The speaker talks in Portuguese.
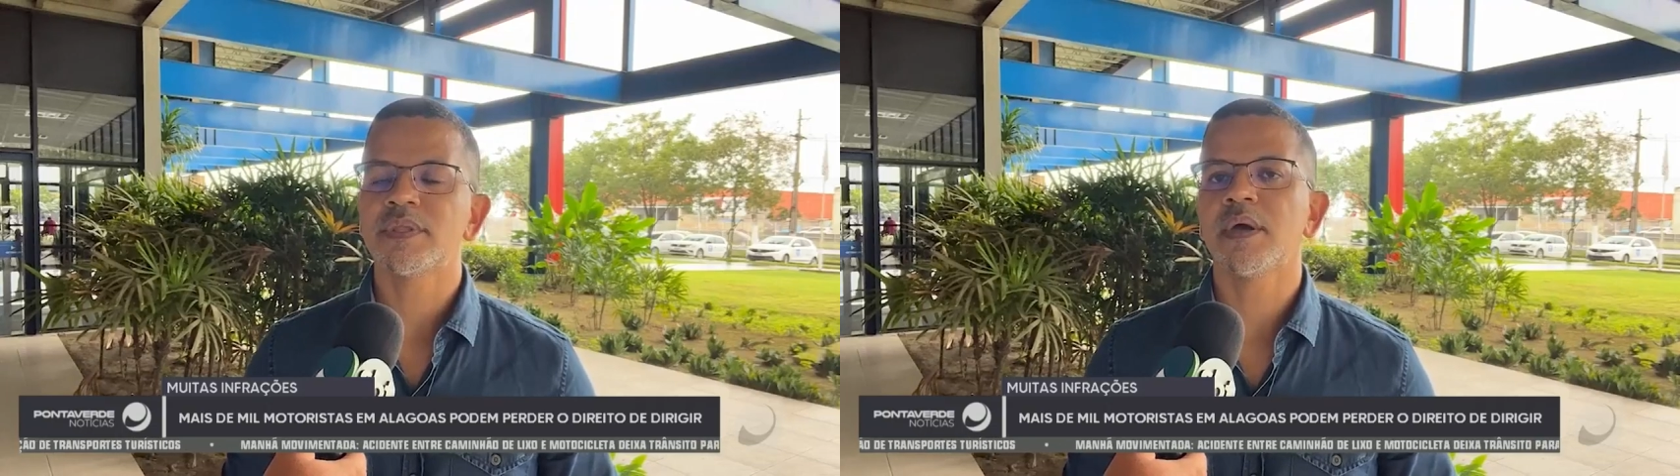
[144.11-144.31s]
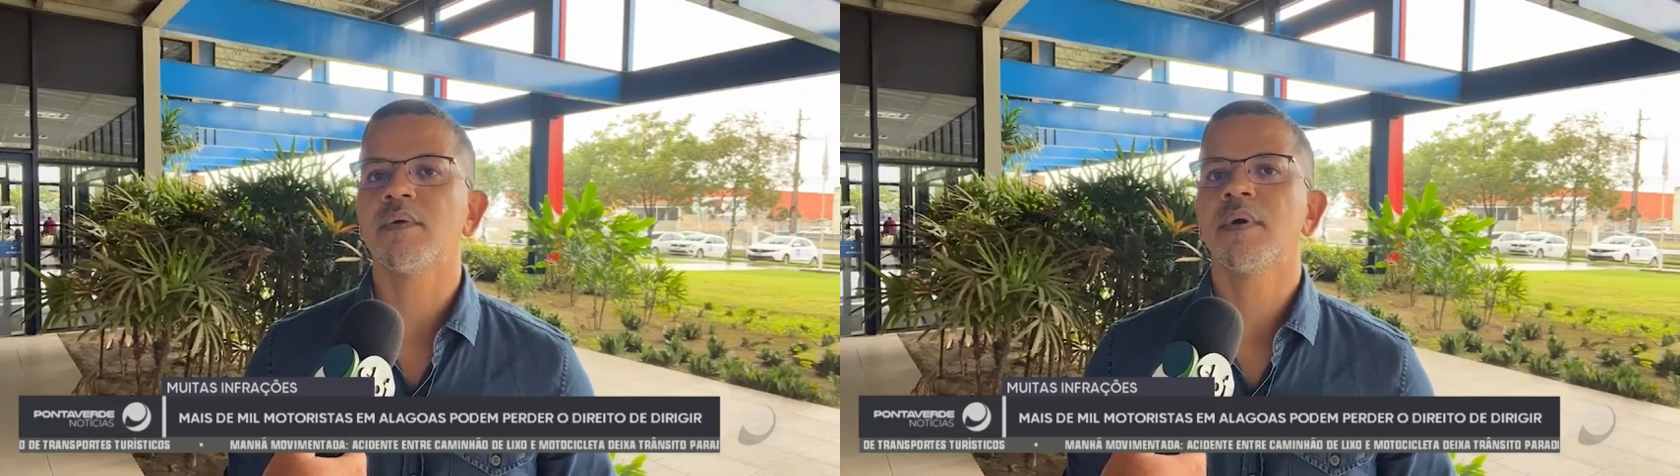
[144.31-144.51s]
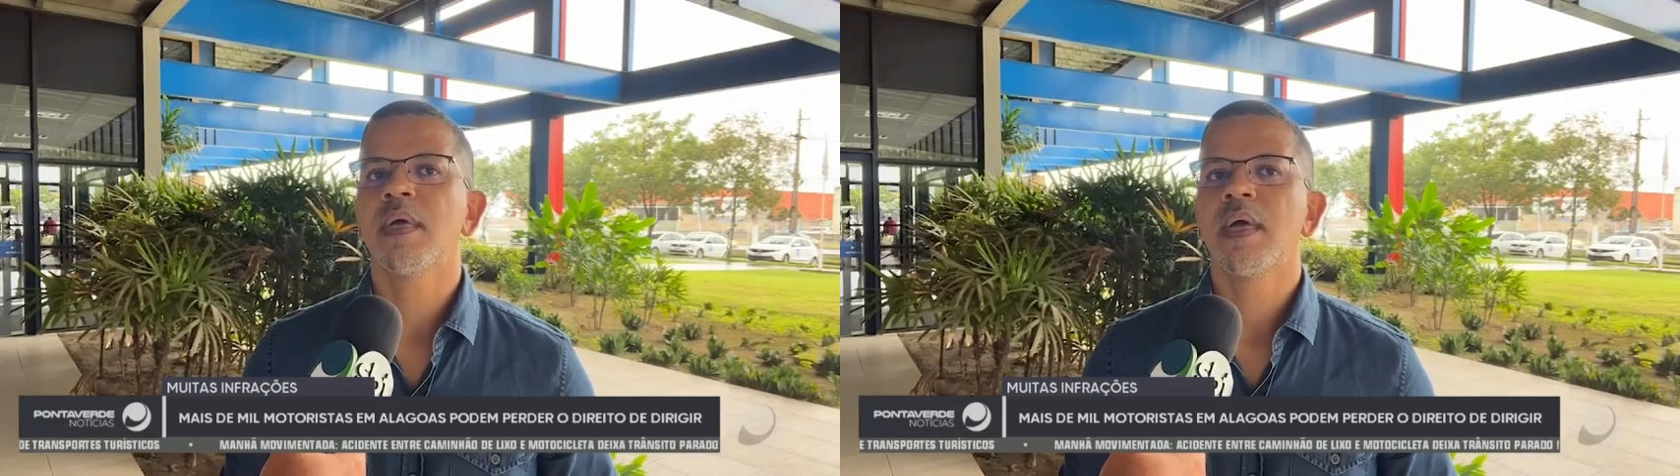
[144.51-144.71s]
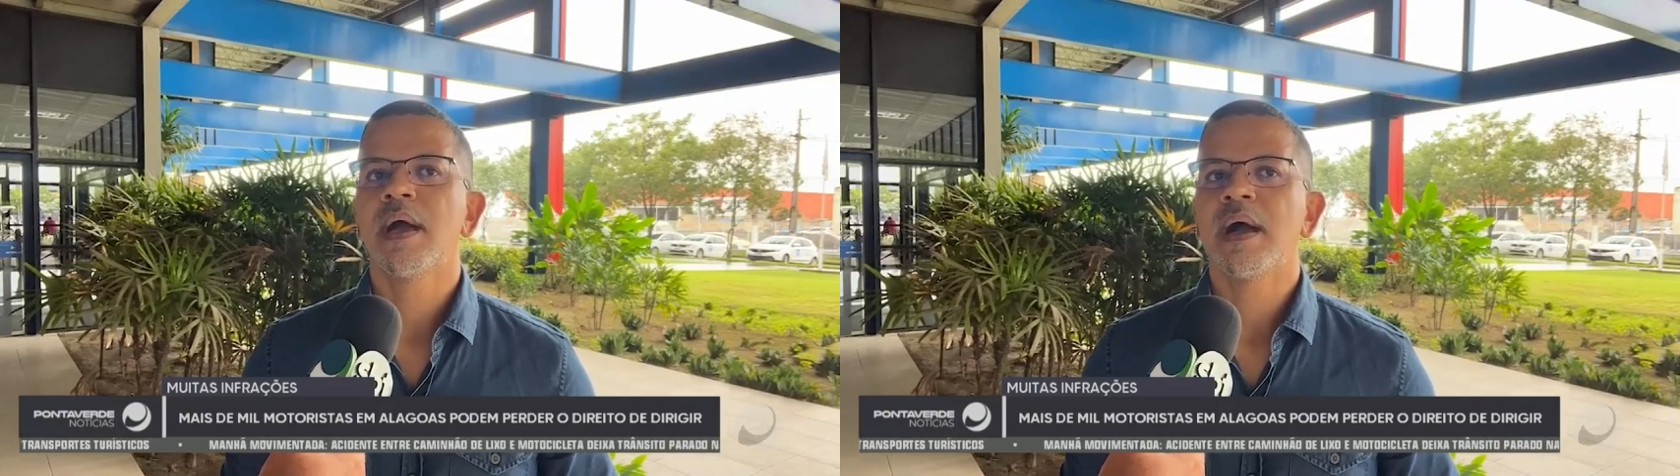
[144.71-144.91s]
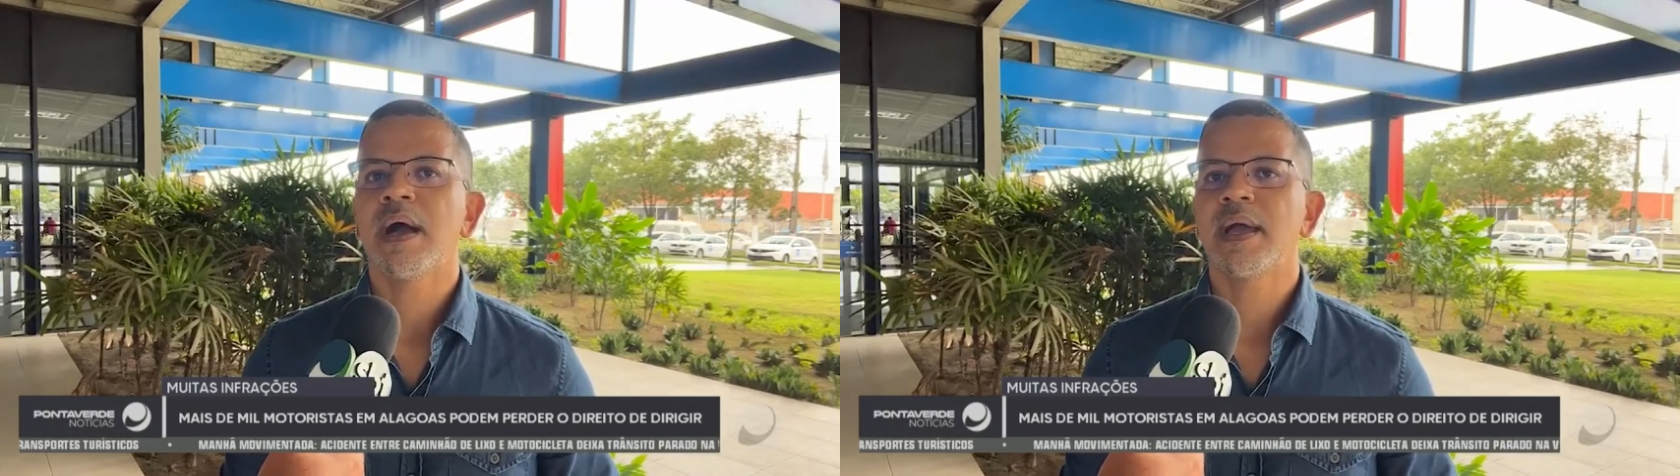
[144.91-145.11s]
Então,
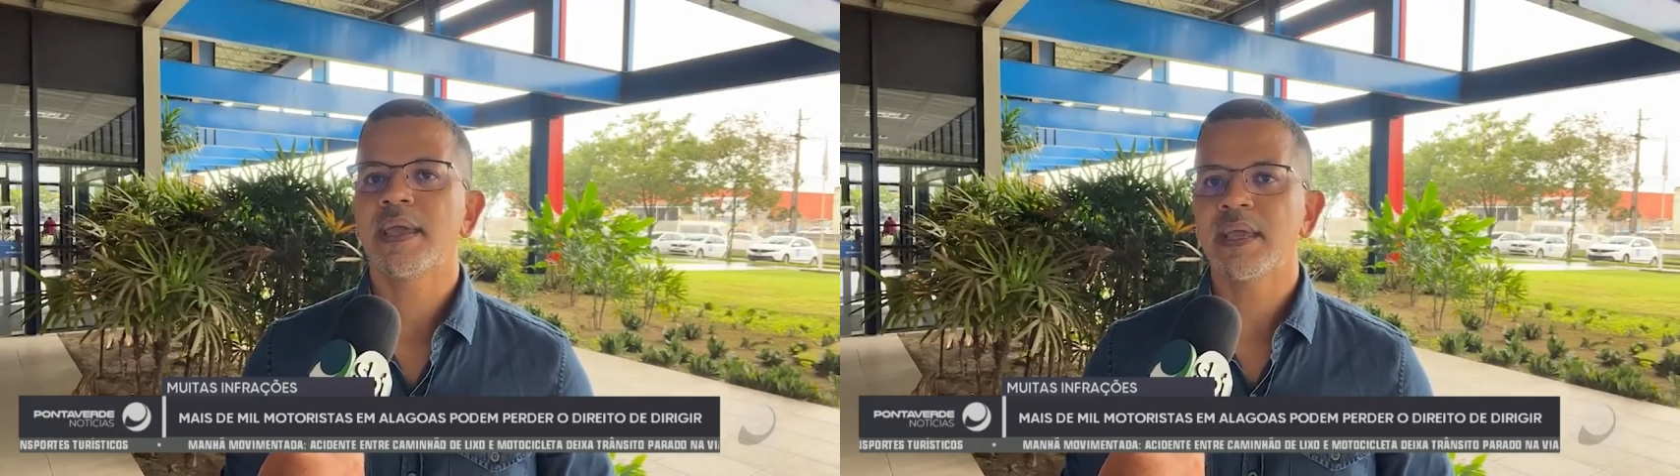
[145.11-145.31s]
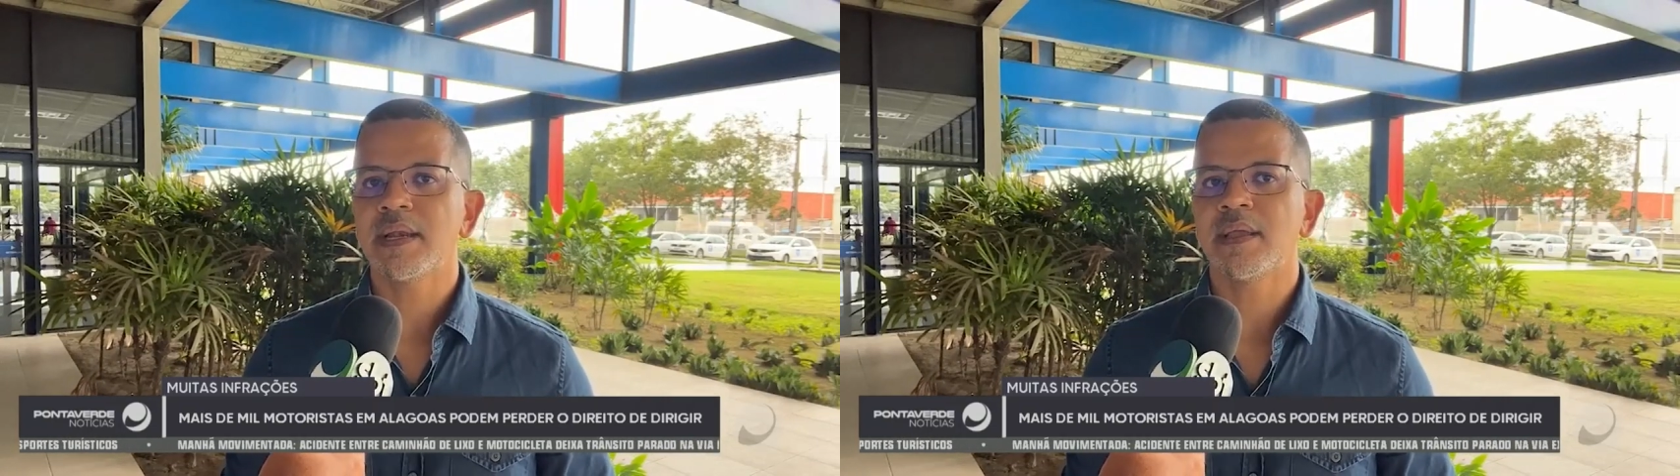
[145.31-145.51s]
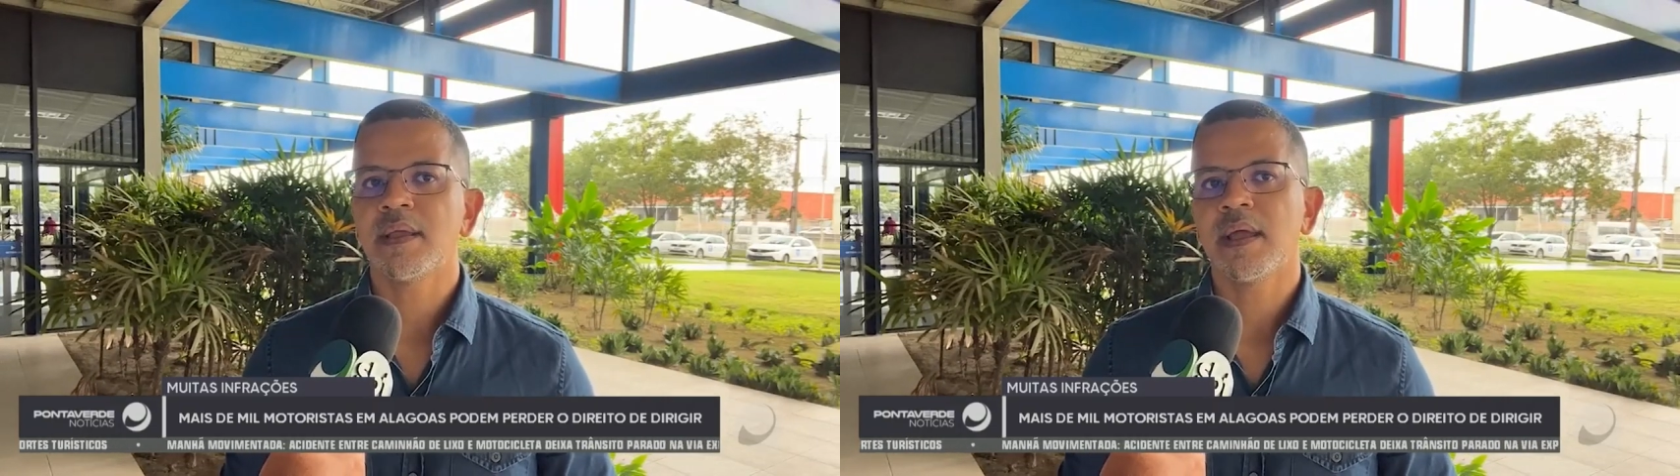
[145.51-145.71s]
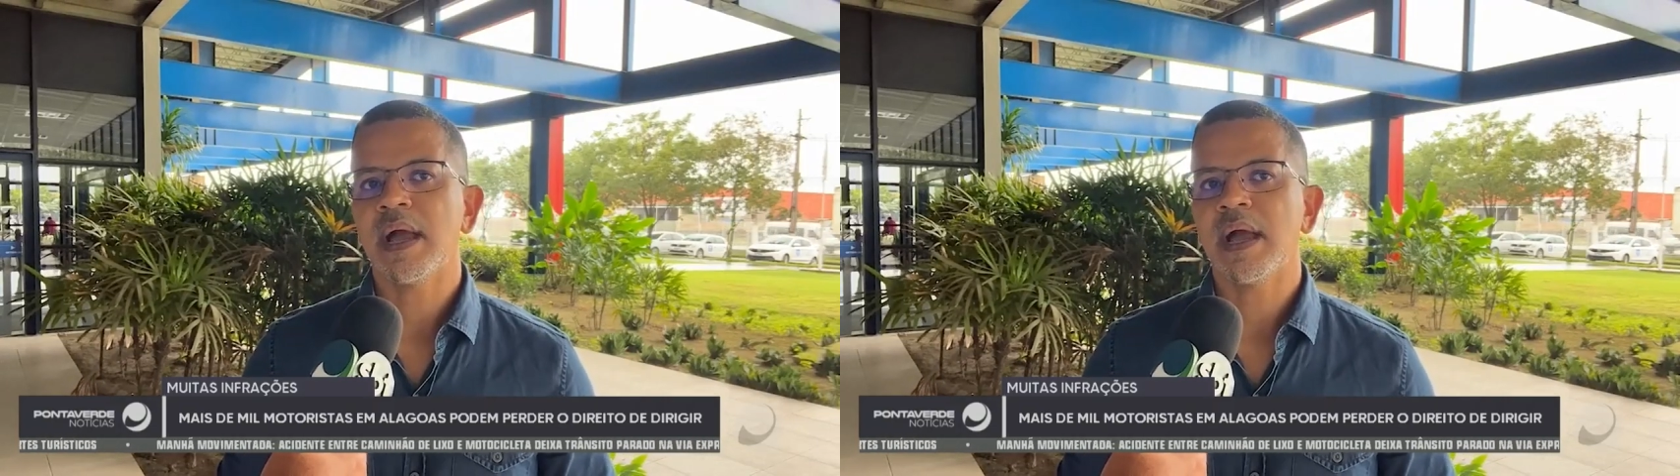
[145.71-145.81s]
a ele,